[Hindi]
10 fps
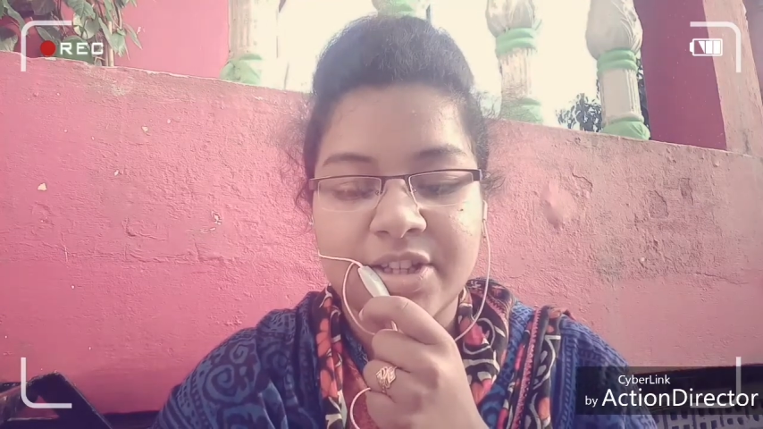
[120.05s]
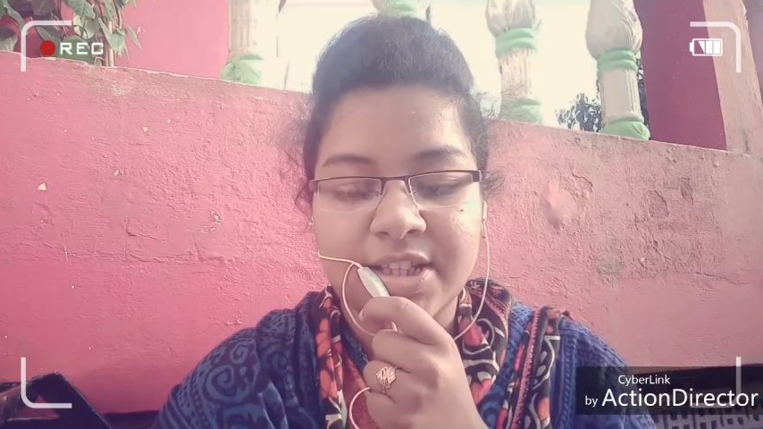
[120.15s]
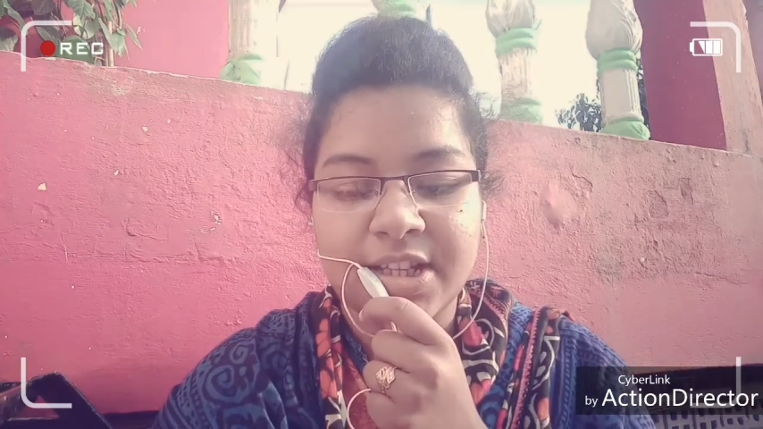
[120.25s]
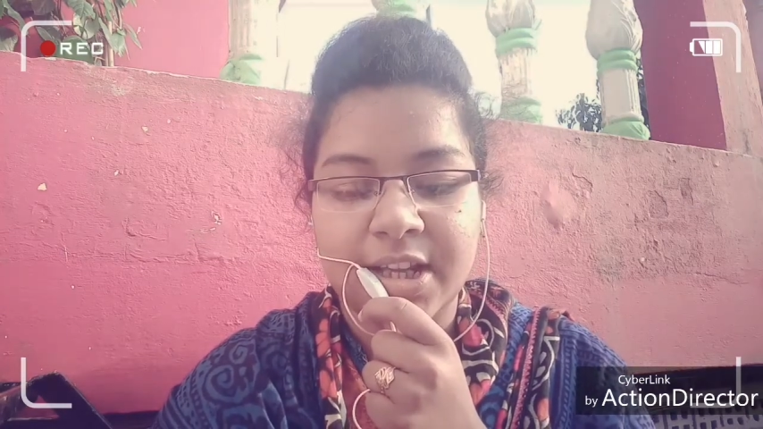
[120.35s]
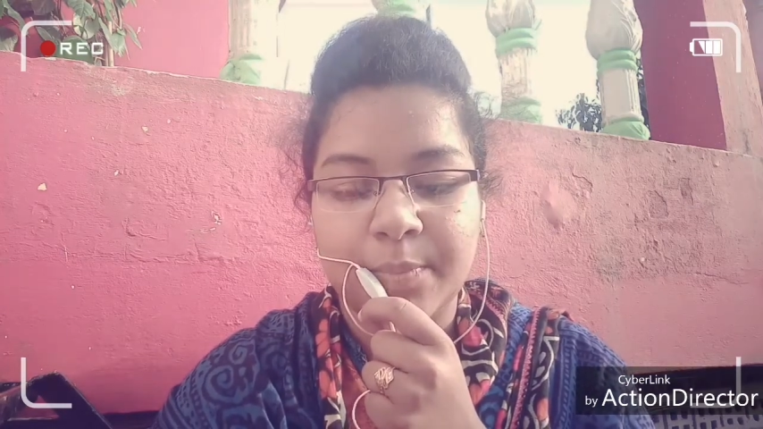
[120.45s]

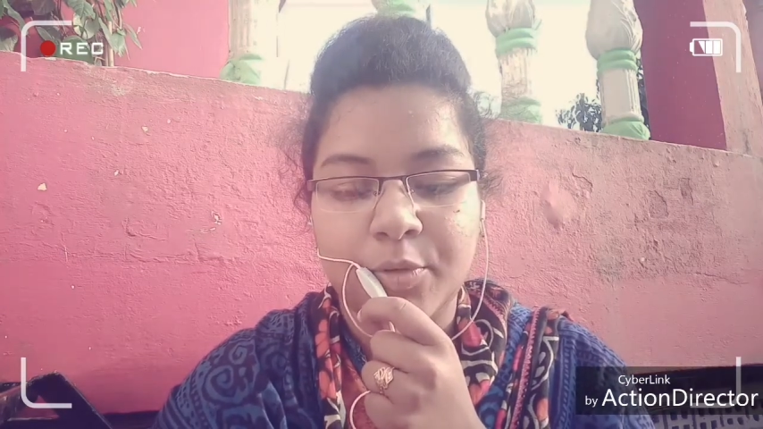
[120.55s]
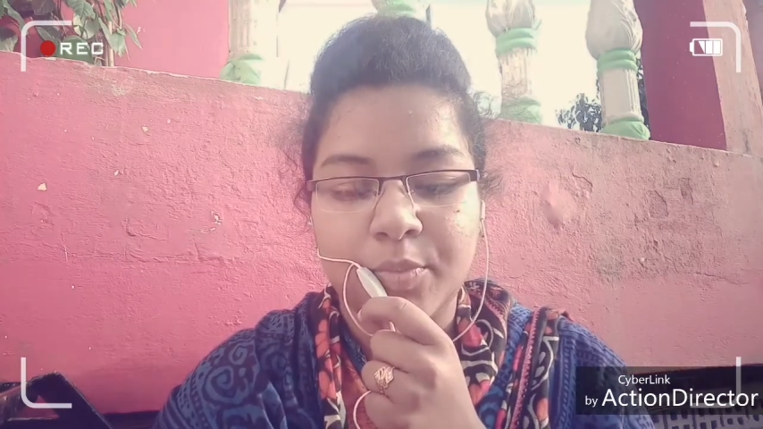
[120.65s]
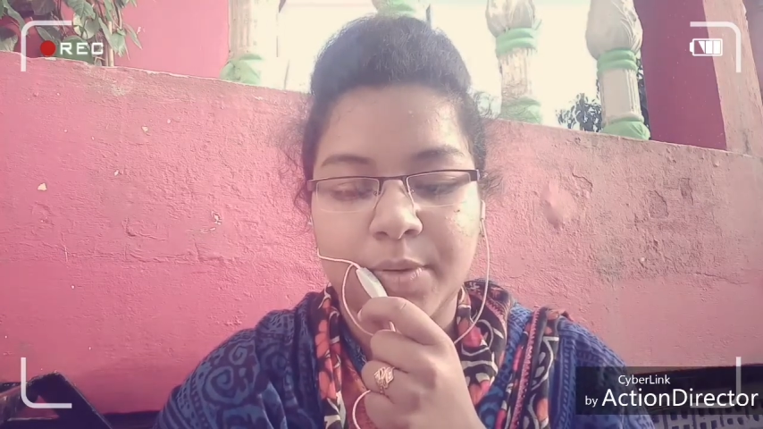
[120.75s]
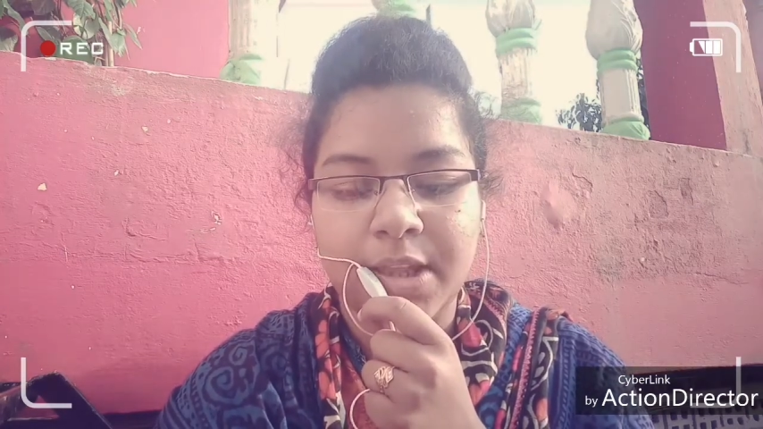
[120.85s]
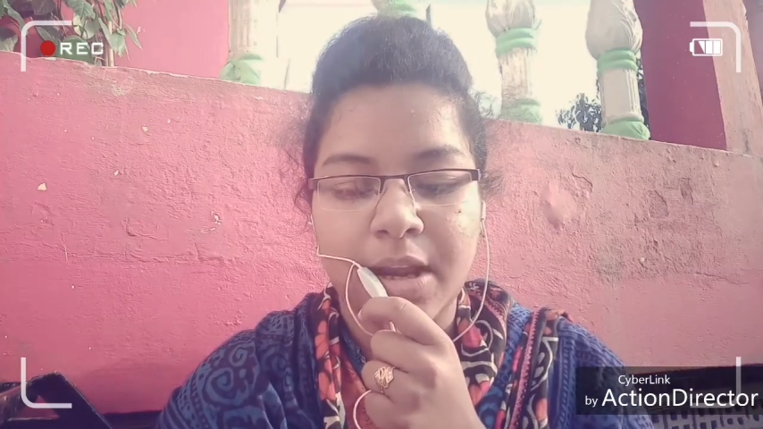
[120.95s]
जैसे कि
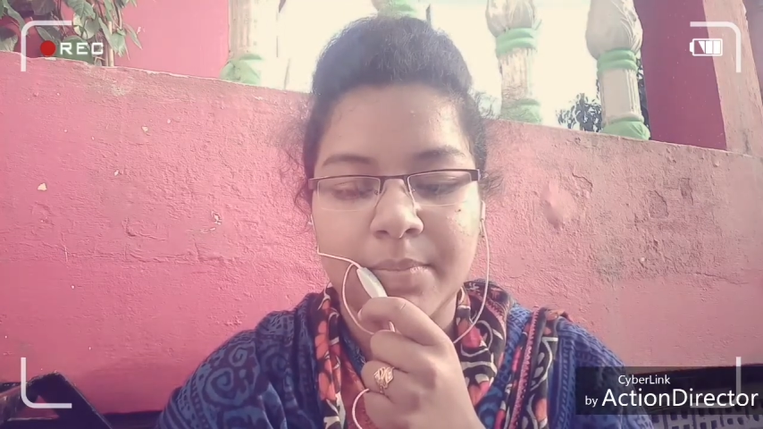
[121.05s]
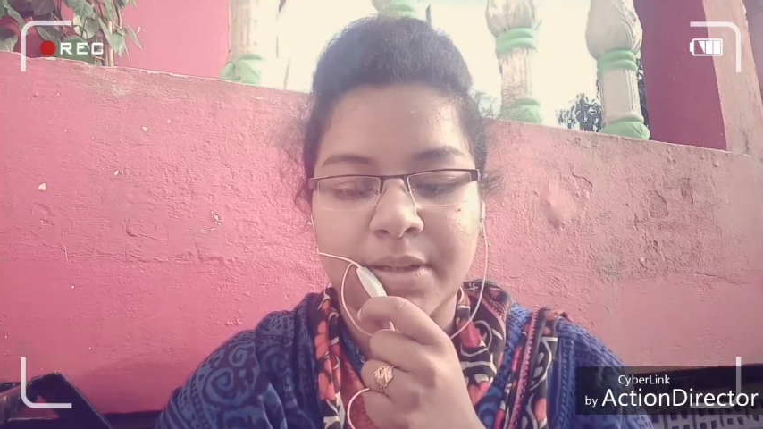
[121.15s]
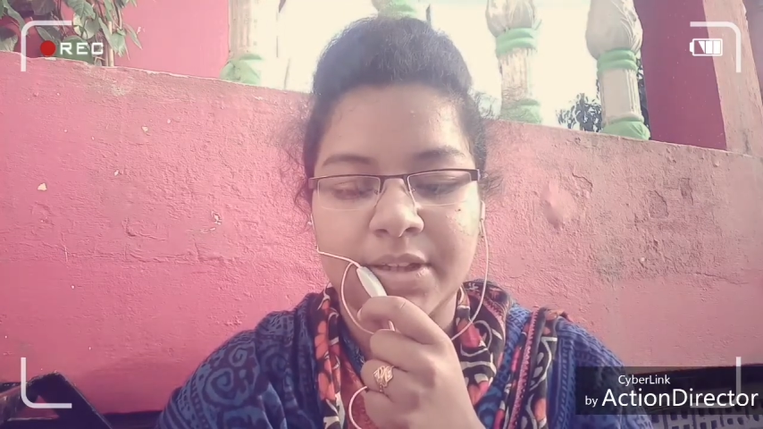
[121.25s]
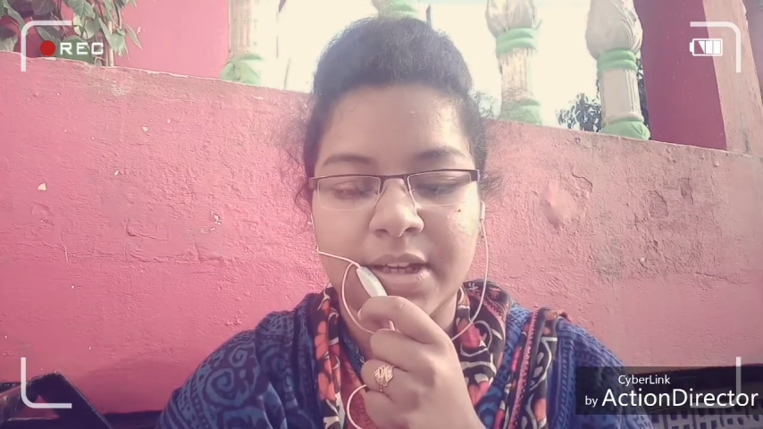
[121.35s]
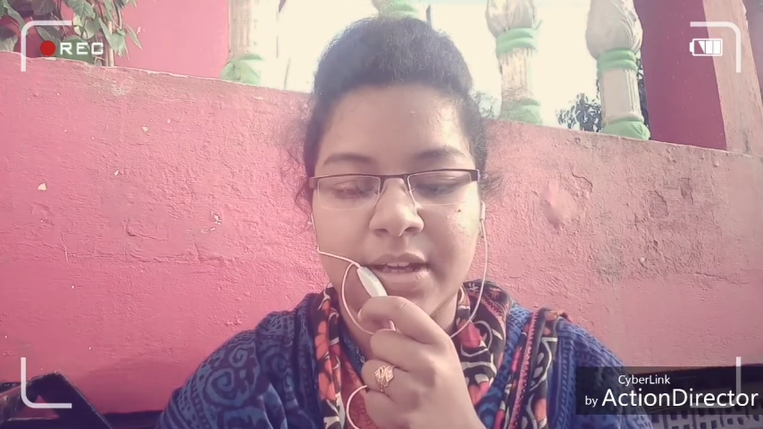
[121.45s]
पूर्व
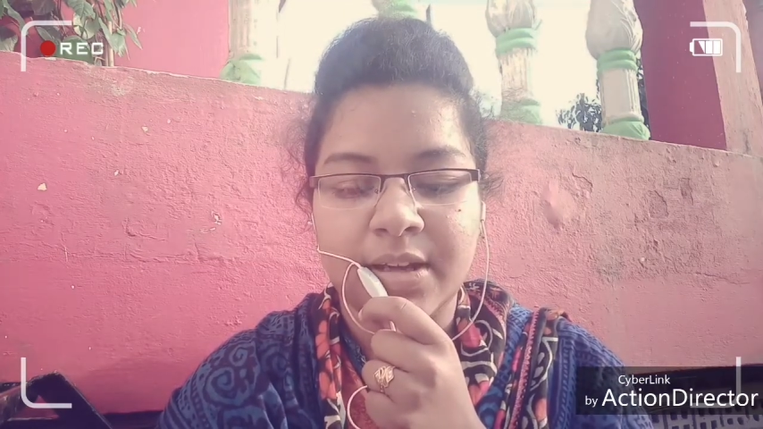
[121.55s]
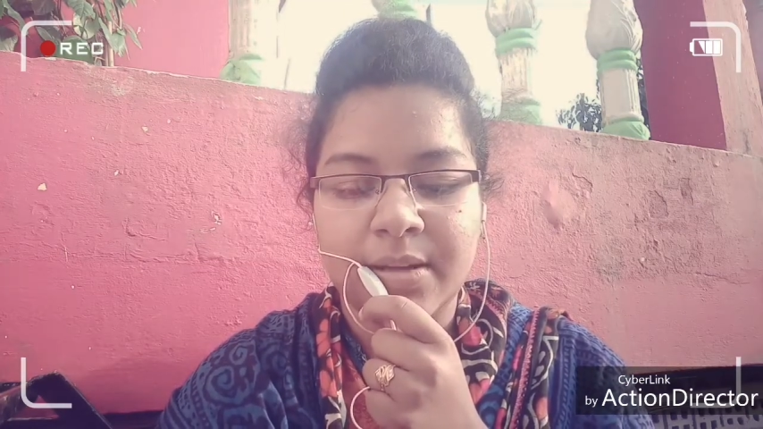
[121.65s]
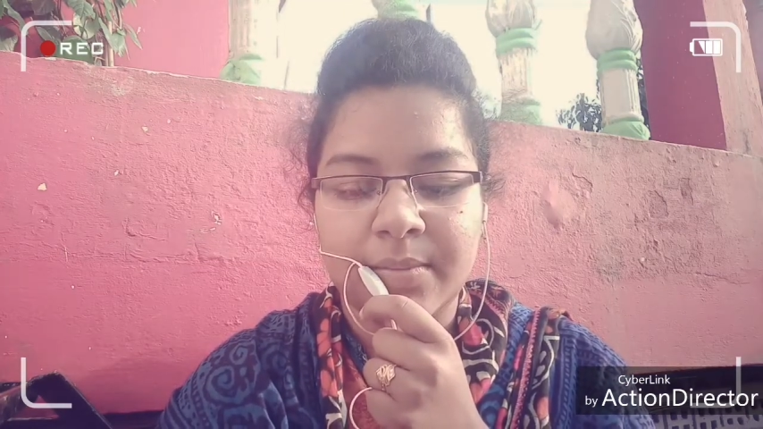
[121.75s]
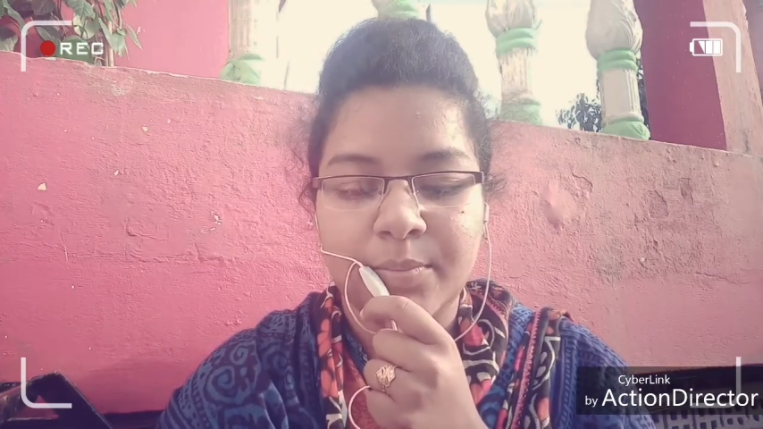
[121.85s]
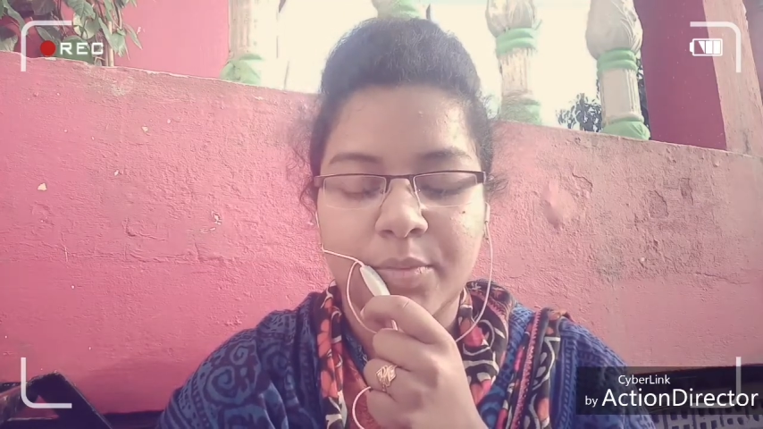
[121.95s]
प्रधानमंत्री
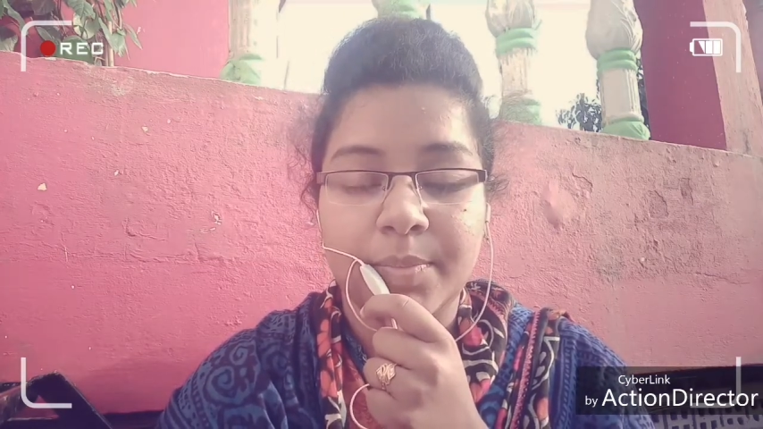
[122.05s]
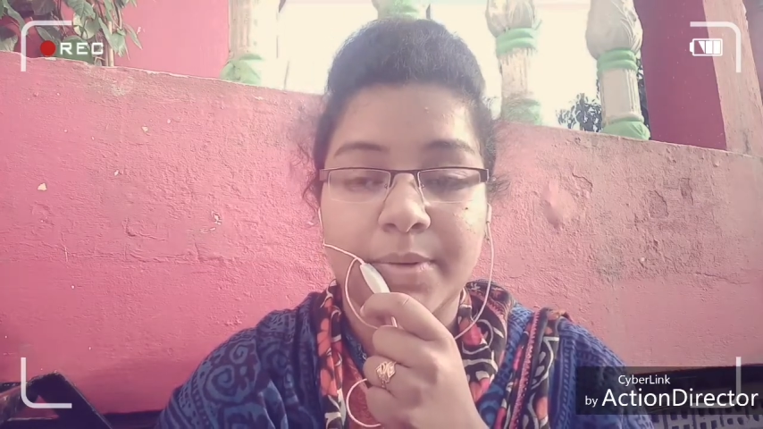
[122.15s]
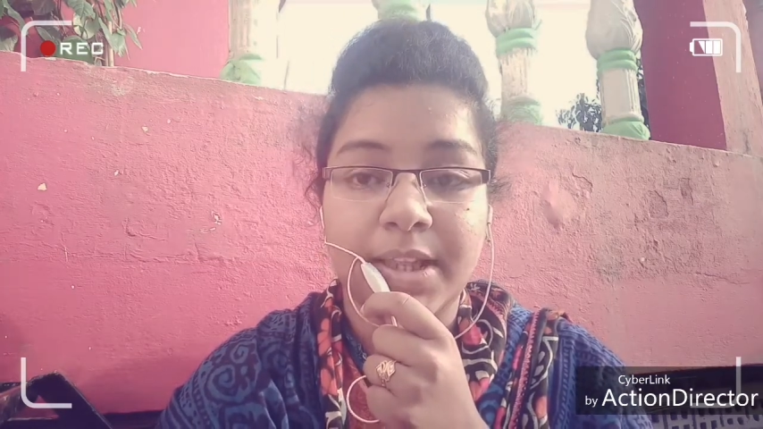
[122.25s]
पूर्व